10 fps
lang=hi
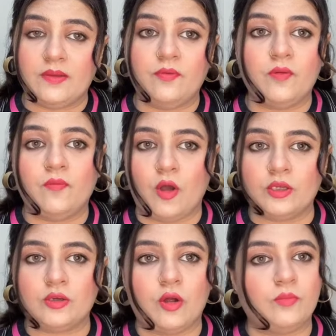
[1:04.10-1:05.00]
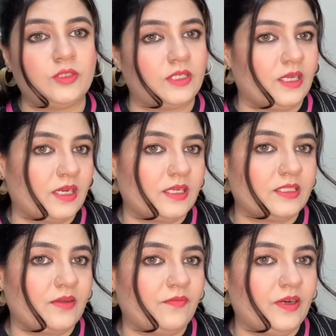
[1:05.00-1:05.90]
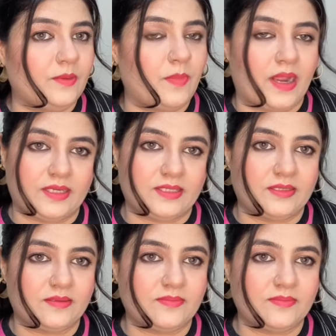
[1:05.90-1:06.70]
फुल वॉच और मुझे देना है इसके फीडबैक्स